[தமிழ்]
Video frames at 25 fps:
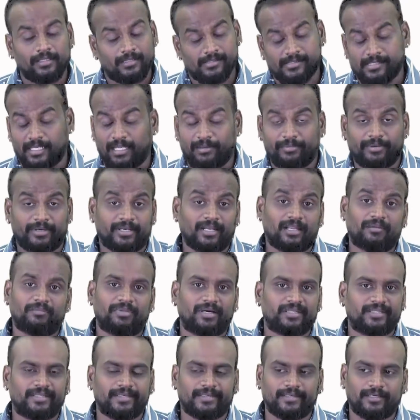சில பேர்லாம்
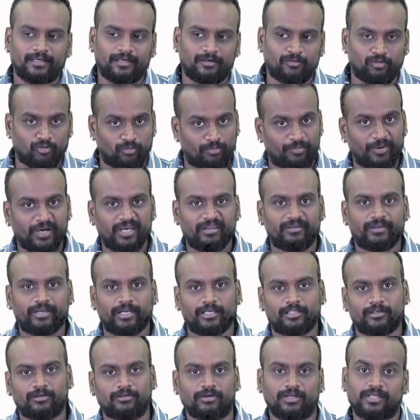பார்த்தீங்கன்னா உப்பாரி
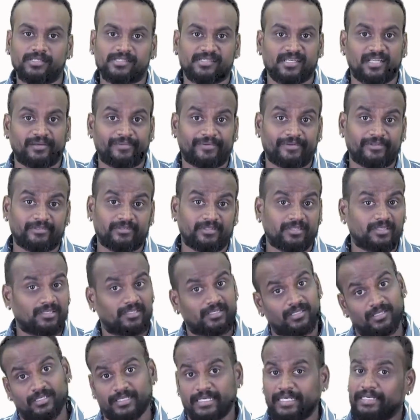வைக்காத குறை சில பேர் வந்து
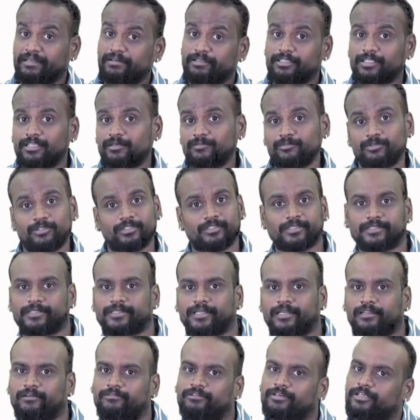கெட்டதெல்லாம் ஒரு
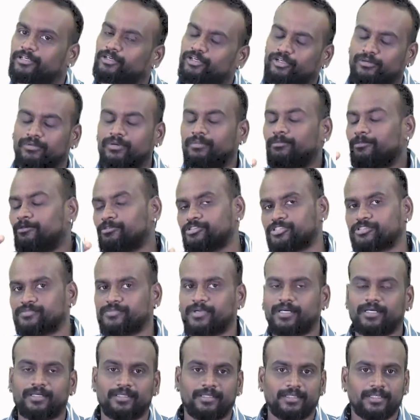திட்ட அளவுக்கு ரொம்ப
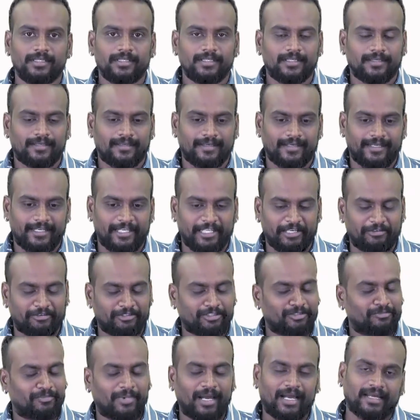மோசமாக இன்றைக்கி
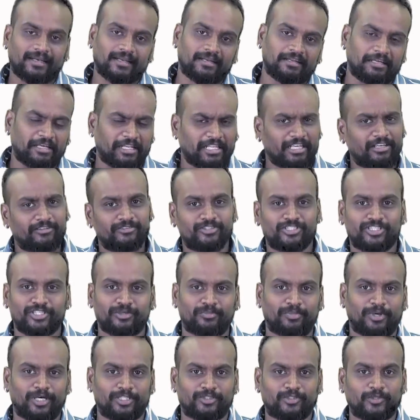வந்து பேங்க்கில் நிறைய
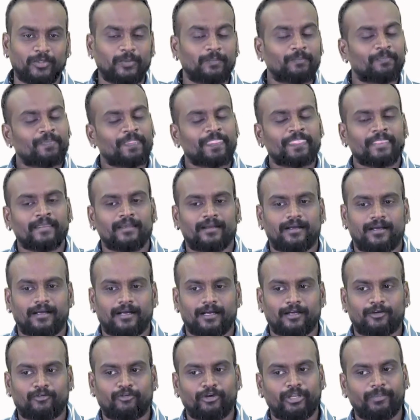விஷயம் பார்த்தோம்
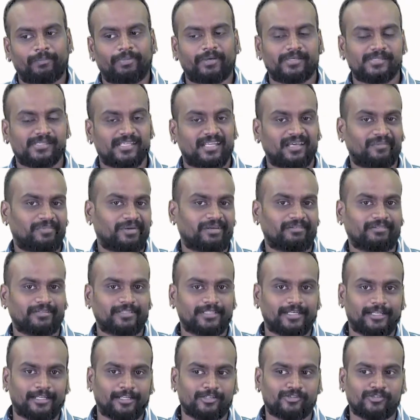குறிப்பாக சில பேர்
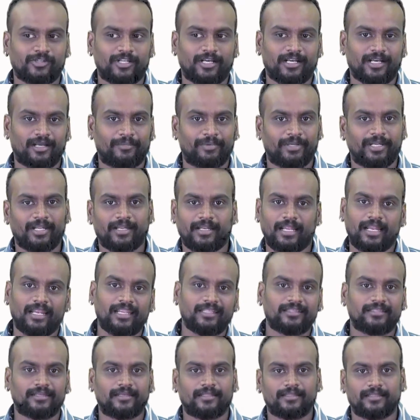வந்து என்ன சொன்னாங்க அப்படின்னா
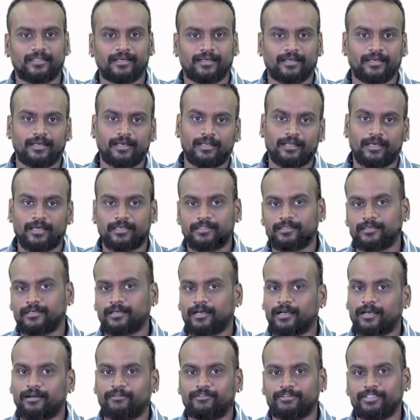நல்ல திட்டம் தாங்க ஆனால்
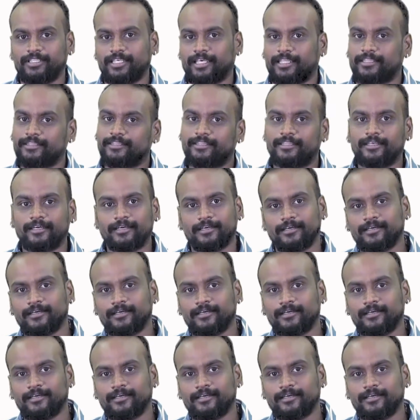இதுக்காக வந்து எந்த